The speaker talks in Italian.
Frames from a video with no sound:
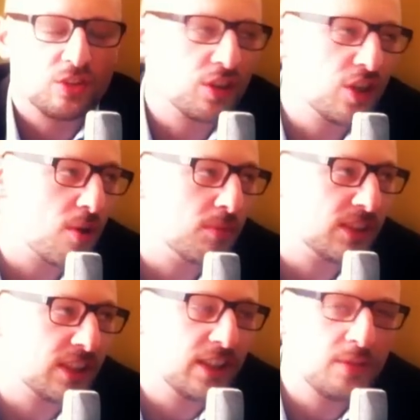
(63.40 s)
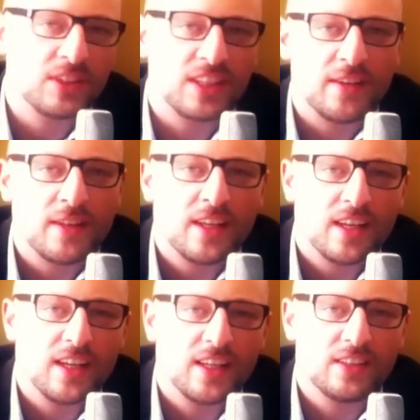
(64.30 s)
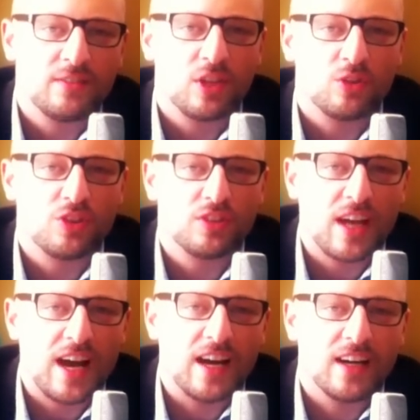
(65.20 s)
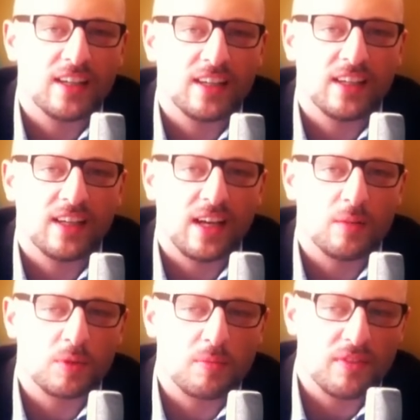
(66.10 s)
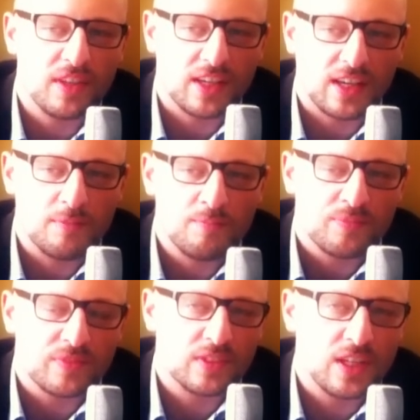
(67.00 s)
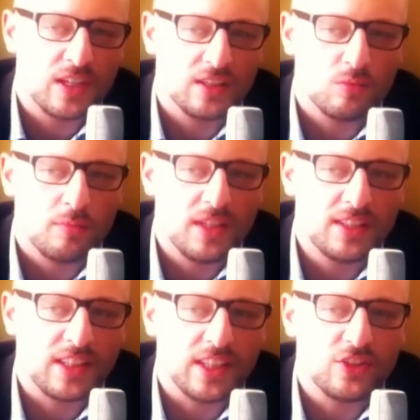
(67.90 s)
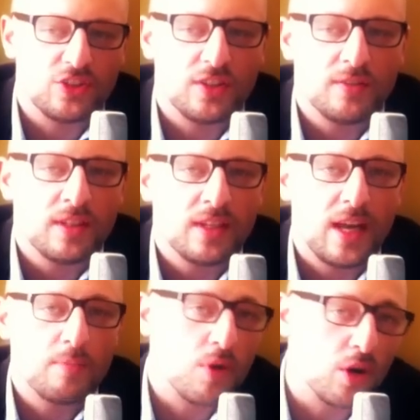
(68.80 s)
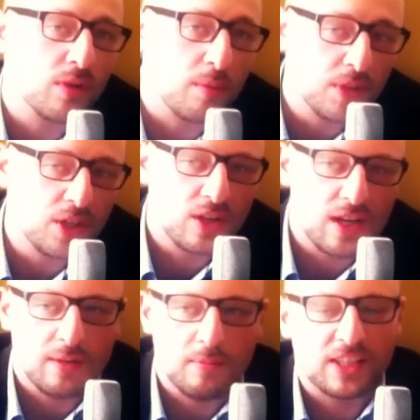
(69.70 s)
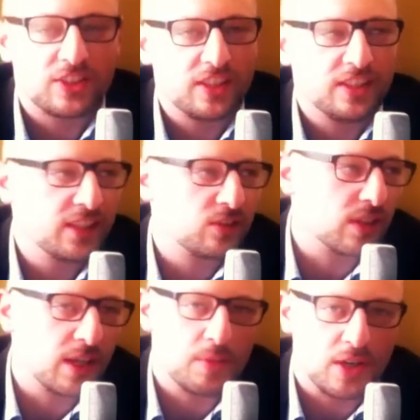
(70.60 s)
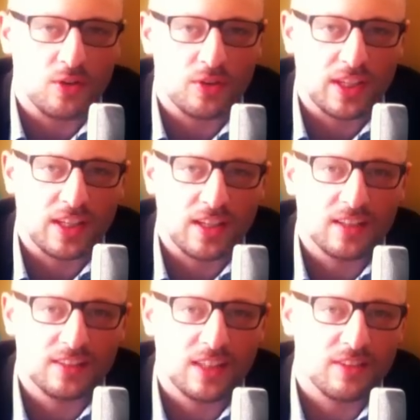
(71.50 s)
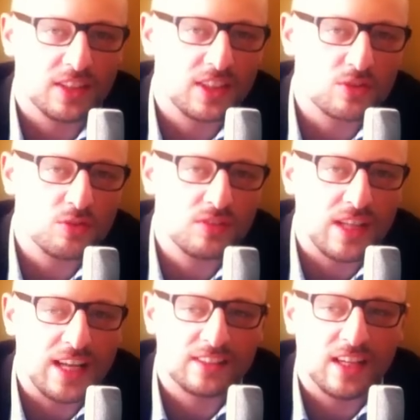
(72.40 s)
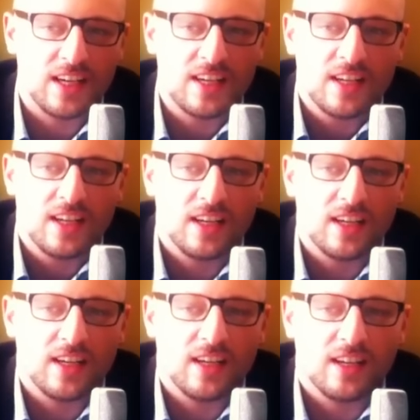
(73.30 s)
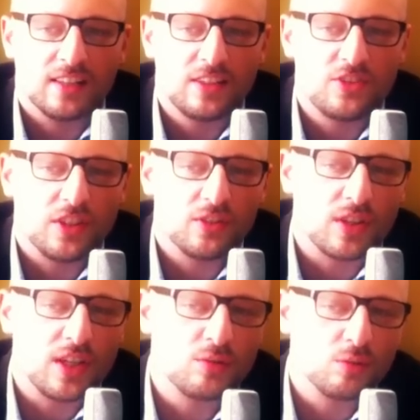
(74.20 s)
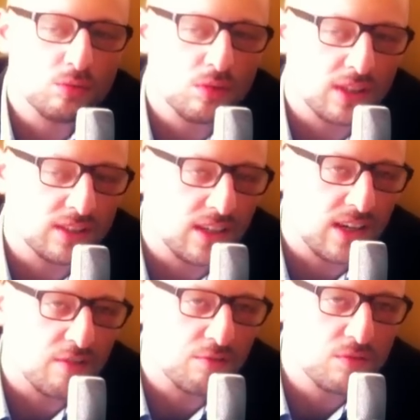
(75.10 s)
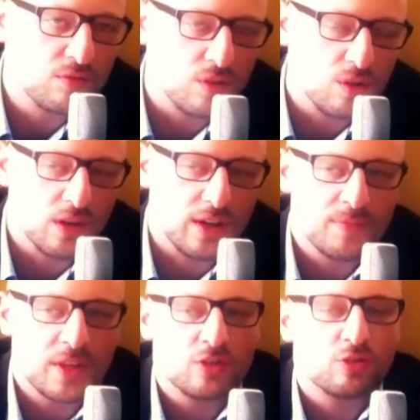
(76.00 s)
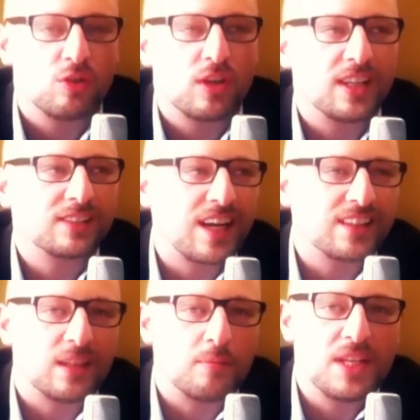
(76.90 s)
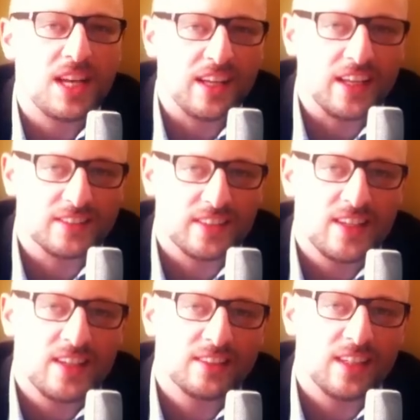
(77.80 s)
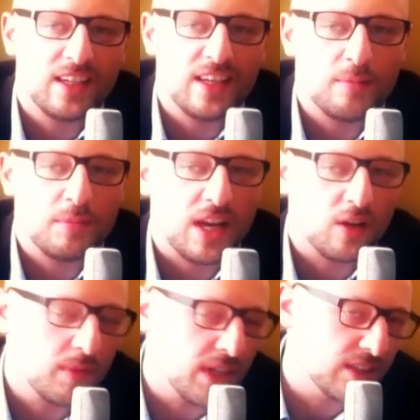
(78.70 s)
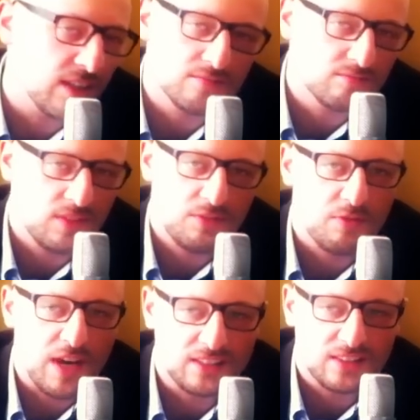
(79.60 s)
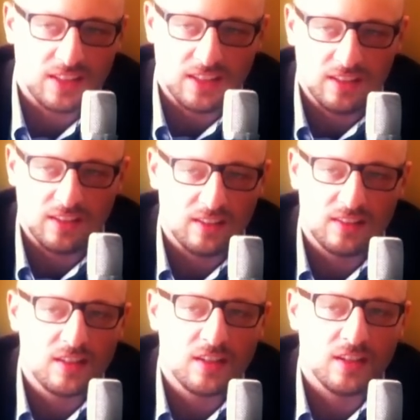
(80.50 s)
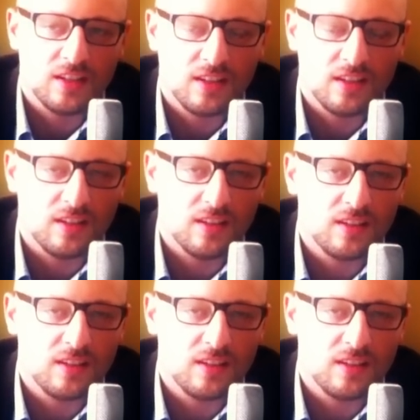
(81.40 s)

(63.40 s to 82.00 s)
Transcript: a 100 km il limite eh, di velocità eh, alla primavera del 2013 e poi una piccola marcia indietro che per noi era, di la verità, scontata, eh, dicendo che il tutor entrerà in funzione solo nella tratta milanese della Milano-Meda. Infatti eh,